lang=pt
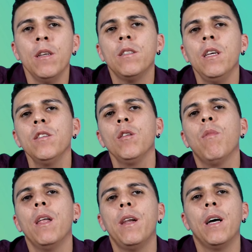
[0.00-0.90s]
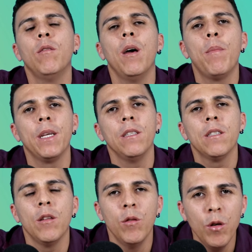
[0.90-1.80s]
Se este quadrado
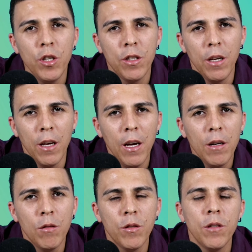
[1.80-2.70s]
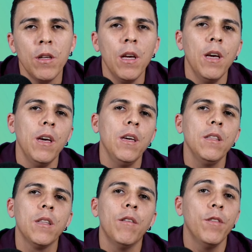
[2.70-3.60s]
representa dois triângulos,
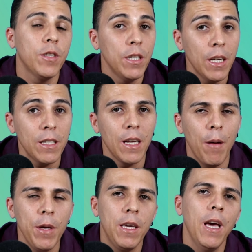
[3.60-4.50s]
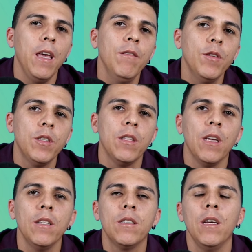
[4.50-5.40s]
então você já sabe que aí você
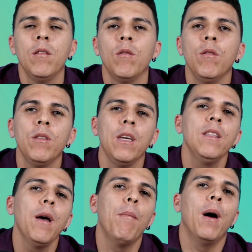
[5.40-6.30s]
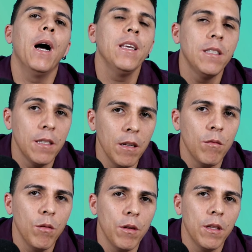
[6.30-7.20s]
tem 180 mais
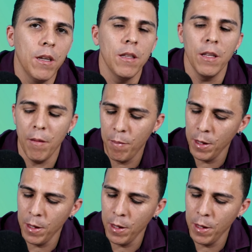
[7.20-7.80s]
180.